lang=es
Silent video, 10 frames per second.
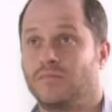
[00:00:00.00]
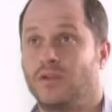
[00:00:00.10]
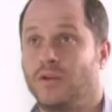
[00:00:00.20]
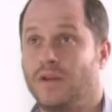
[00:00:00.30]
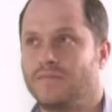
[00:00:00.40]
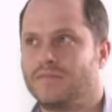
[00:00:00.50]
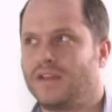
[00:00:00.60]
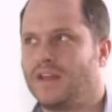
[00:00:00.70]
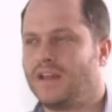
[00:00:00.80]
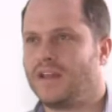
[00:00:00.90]
Bueno, a ver,
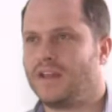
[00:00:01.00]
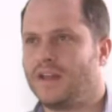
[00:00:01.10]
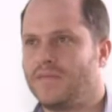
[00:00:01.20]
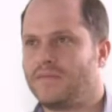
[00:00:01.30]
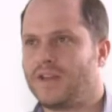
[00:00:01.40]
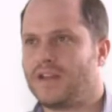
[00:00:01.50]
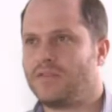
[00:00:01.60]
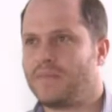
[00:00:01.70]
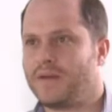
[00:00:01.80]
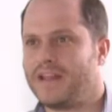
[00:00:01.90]
eh, tener
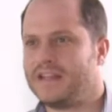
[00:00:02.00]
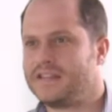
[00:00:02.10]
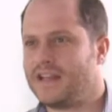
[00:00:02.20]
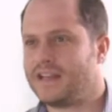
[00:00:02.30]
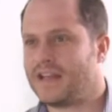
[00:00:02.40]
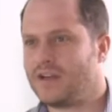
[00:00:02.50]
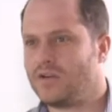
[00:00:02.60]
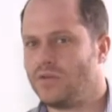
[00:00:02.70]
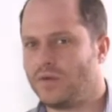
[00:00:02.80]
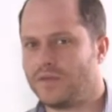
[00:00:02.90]
una experiencia tan
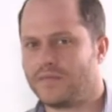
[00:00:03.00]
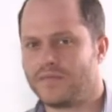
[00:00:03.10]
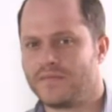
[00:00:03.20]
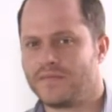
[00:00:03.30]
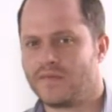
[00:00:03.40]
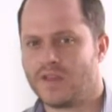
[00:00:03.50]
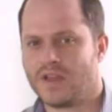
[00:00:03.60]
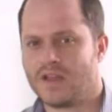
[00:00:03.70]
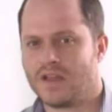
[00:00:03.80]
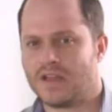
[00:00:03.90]
joven
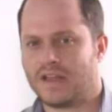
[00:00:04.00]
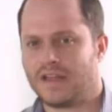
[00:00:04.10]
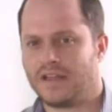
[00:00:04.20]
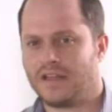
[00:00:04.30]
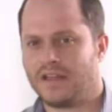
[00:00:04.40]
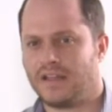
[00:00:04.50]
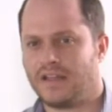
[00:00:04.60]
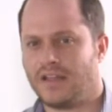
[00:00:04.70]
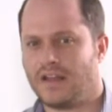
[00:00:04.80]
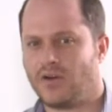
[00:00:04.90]

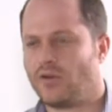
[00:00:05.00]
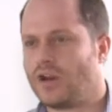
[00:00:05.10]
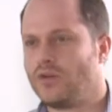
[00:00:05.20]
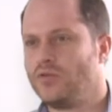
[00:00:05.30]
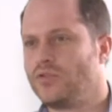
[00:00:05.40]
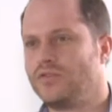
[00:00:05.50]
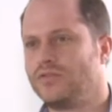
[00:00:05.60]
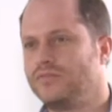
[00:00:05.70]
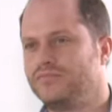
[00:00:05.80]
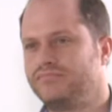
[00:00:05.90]
eh, le ahorra a
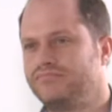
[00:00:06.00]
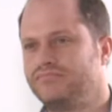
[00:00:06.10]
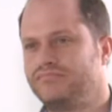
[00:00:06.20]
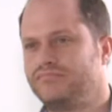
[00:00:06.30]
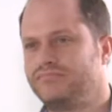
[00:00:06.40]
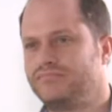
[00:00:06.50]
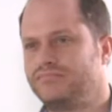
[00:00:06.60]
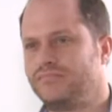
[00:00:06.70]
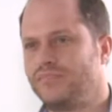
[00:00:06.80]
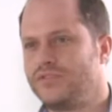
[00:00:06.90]
uno
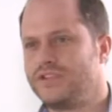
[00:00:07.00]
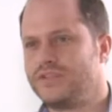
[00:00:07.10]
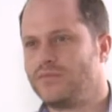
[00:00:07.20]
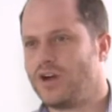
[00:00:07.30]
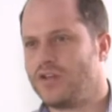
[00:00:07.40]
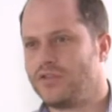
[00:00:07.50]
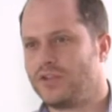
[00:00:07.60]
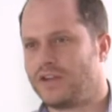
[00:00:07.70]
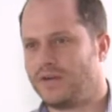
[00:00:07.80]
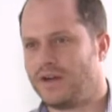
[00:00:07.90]
muchísimos años
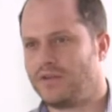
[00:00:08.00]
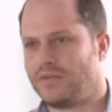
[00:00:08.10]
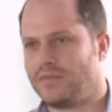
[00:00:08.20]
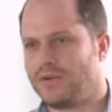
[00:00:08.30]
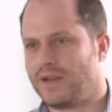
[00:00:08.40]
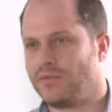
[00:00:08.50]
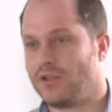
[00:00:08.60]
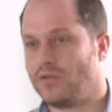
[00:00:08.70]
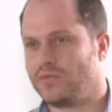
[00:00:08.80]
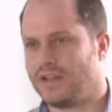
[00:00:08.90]
de trabajo para
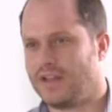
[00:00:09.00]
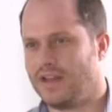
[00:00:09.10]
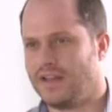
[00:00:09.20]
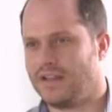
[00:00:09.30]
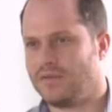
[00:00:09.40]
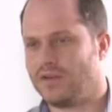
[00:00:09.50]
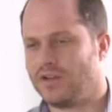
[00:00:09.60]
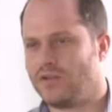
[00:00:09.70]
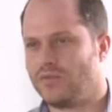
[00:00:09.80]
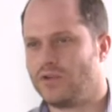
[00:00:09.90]
poder obtenerla. Digamos,
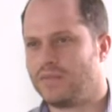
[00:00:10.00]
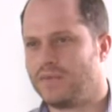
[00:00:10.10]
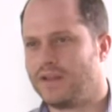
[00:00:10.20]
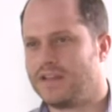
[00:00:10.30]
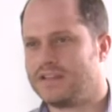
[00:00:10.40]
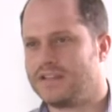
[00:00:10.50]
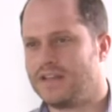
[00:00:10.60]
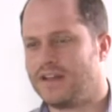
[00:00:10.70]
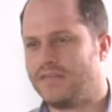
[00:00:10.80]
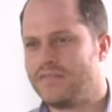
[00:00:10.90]
es como una
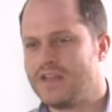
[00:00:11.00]
experiencia